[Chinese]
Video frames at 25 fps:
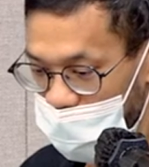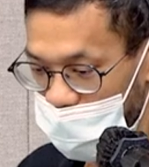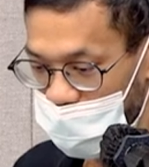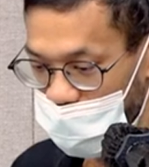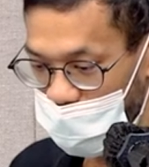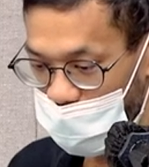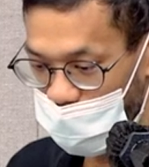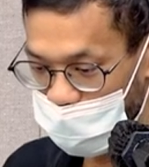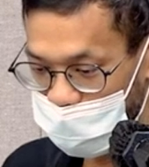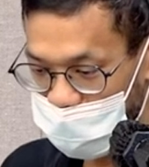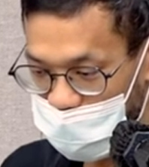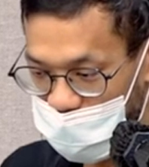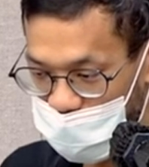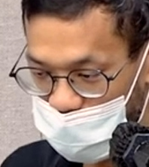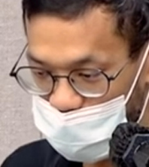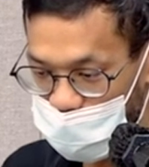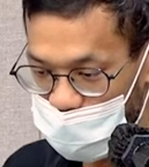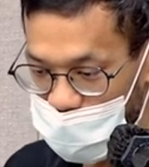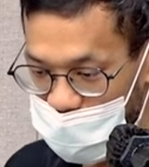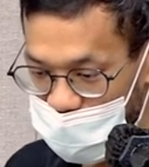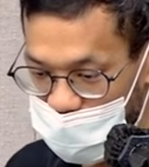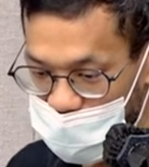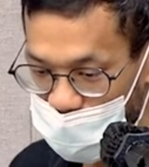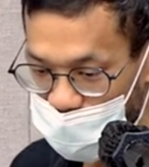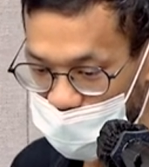好，那我
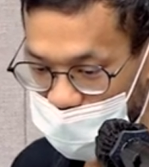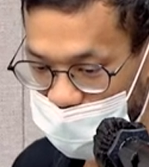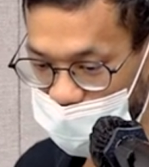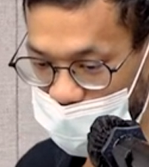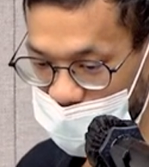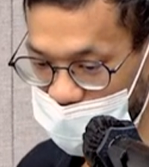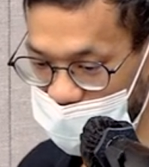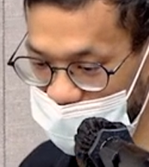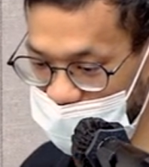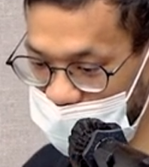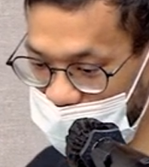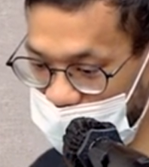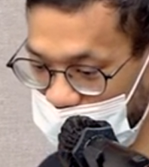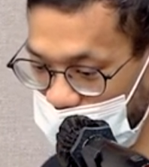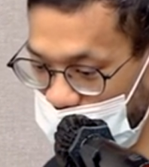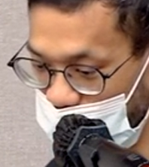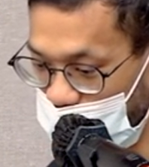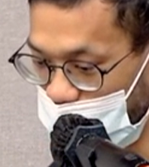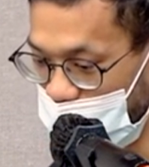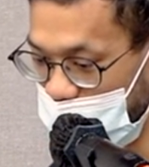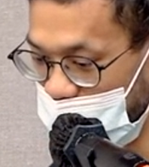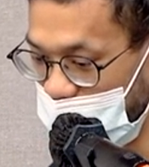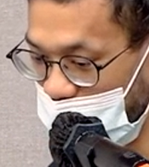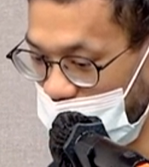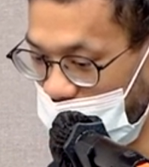们有 dependency 之后，我
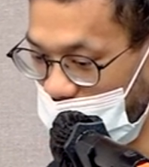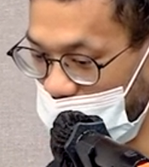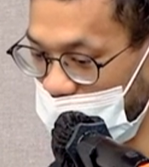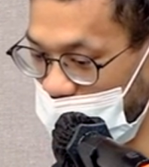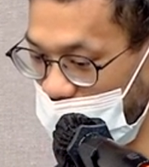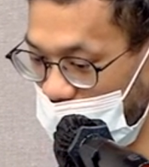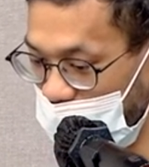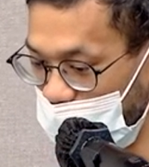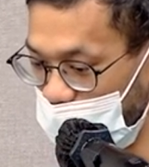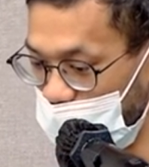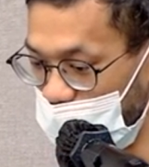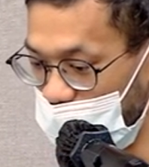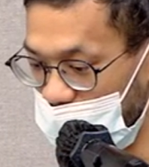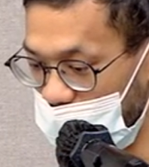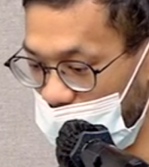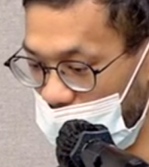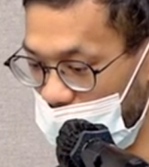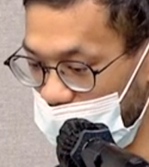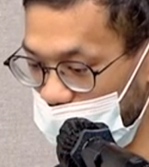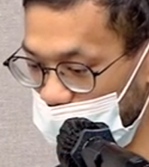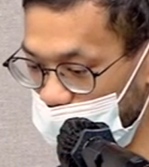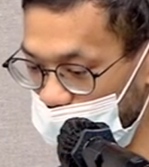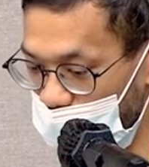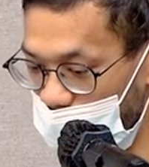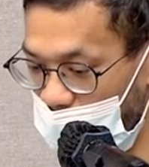们先来看我们刚
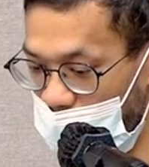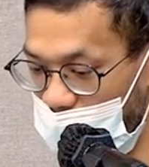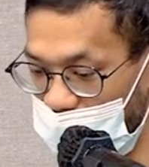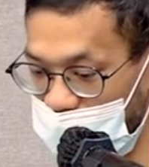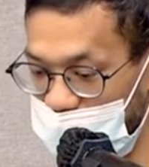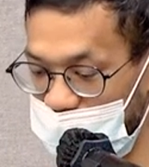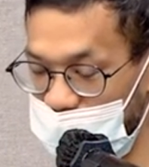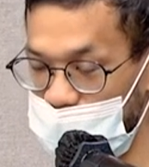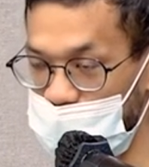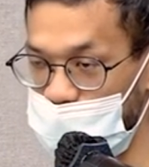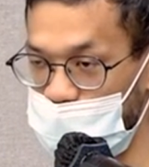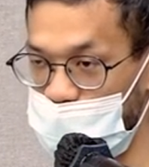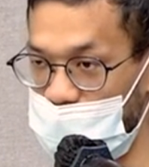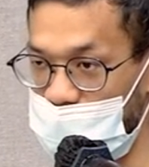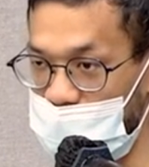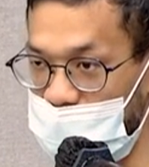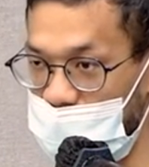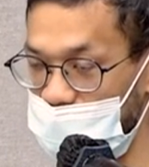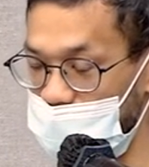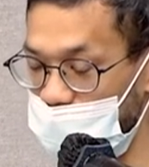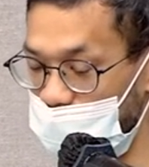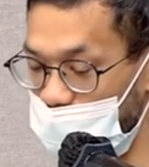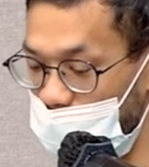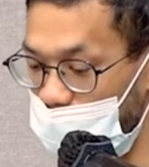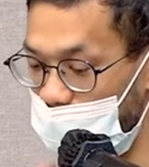刚做好那个 screen
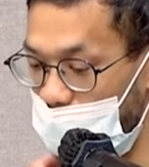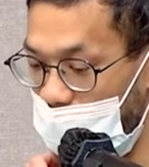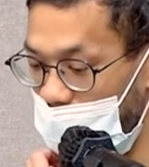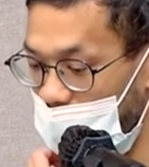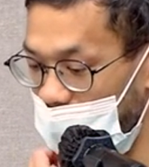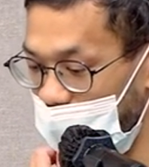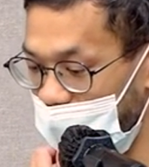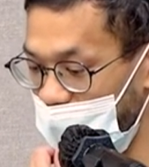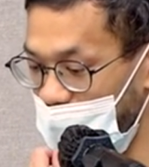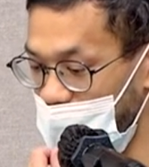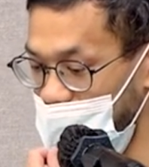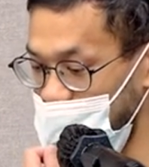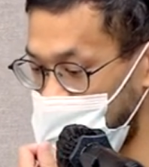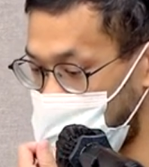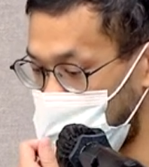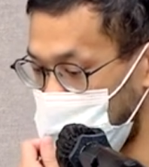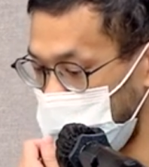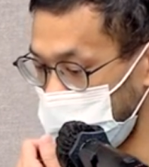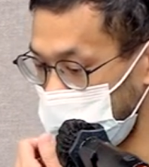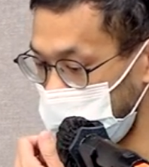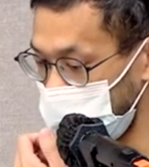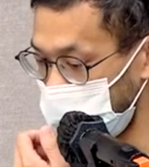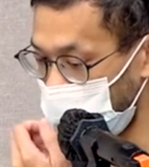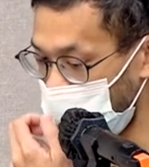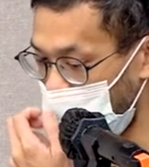要怎么把它放
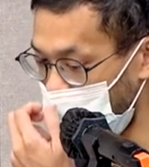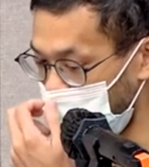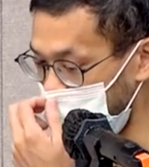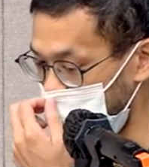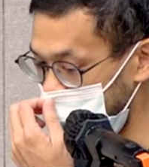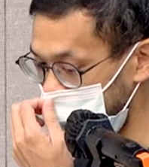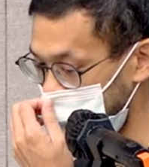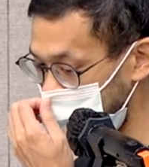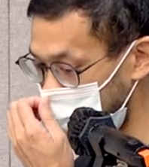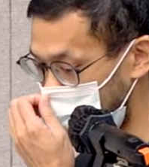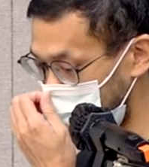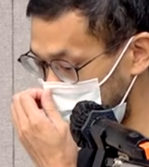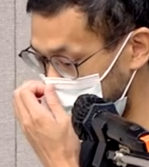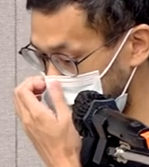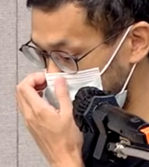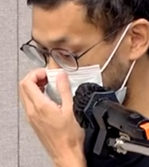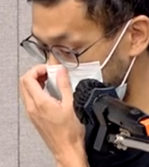到你的画面上。